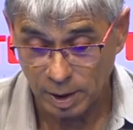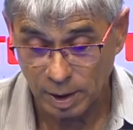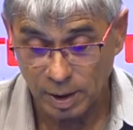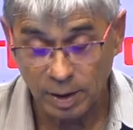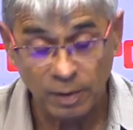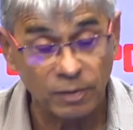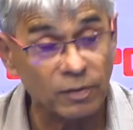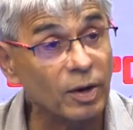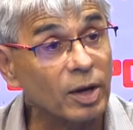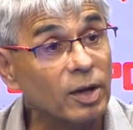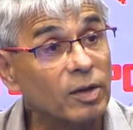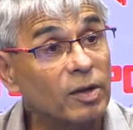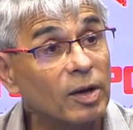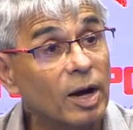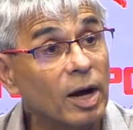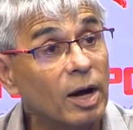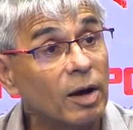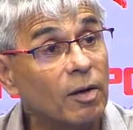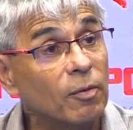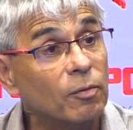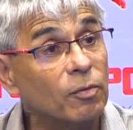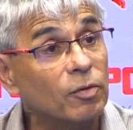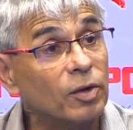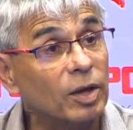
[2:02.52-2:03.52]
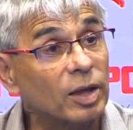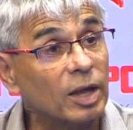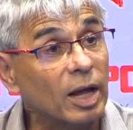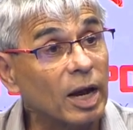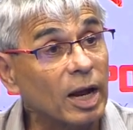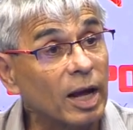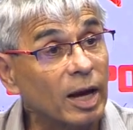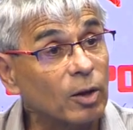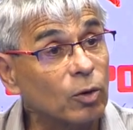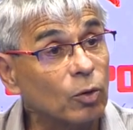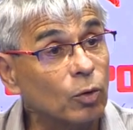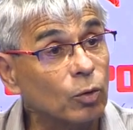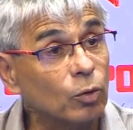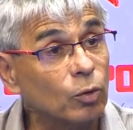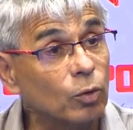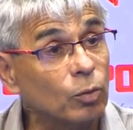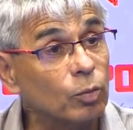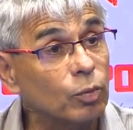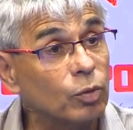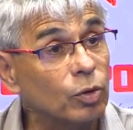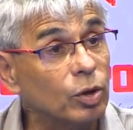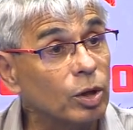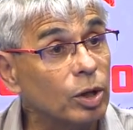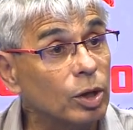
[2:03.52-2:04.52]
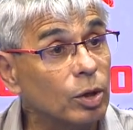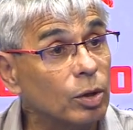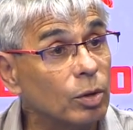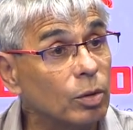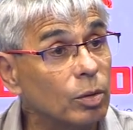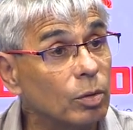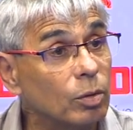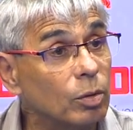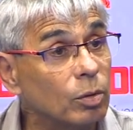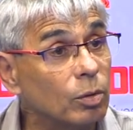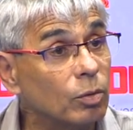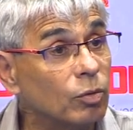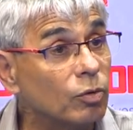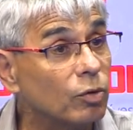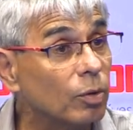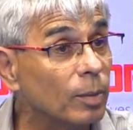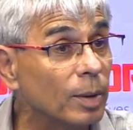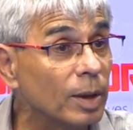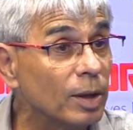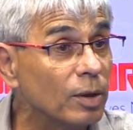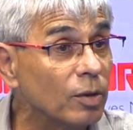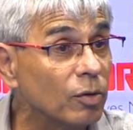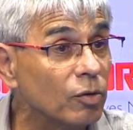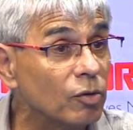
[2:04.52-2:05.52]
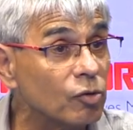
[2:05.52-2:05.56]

Thia, vous êtes à La Réunion depuis une semaine, dix